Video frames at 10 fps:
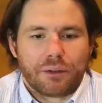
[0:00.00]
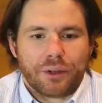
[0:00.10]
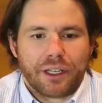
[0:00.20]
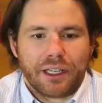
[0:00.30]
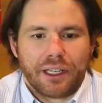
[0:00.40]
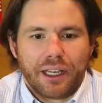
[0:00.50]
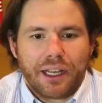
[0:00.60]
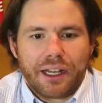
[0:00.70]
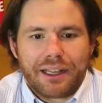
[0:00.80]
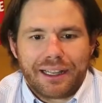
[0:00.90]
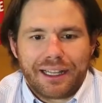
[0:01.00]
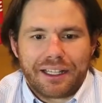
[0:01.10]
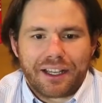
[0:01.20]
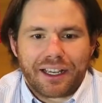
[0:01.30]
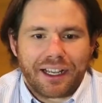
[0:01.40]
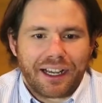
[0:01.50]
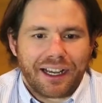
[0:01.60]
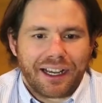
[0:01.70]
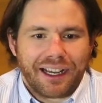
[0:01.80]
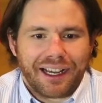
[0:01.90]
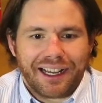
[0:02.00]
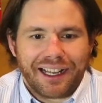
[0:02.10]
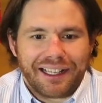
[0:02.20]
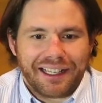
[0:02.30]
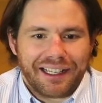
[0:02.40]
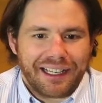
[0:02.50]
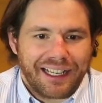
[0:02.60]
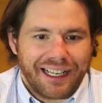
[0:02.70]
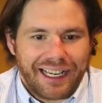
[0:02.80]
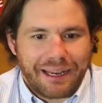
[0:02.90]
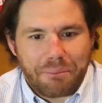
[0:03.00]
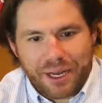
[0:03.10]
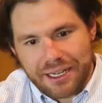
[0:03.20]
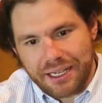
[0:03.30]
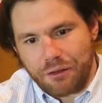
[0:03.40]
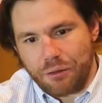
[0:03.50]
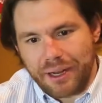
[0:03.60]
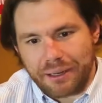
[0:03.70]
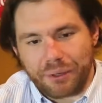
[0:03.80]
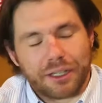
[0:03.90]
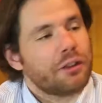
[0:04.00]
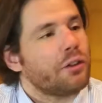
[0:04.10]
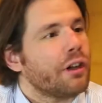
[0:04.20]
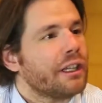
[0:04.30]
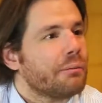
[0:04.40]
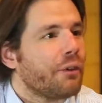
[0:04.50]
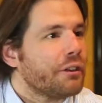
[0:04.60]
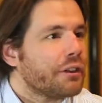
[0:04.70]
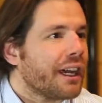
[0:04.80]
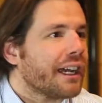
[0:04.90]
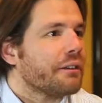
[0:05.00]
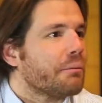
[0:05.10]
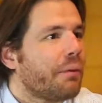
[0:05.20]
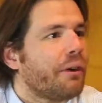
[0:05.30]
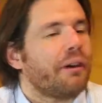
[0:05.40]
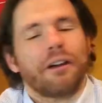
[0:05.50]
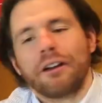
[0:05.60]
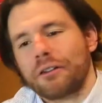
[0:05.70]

cui ti cerca di, di, che pensi come imprenditore ti può aiutare un po',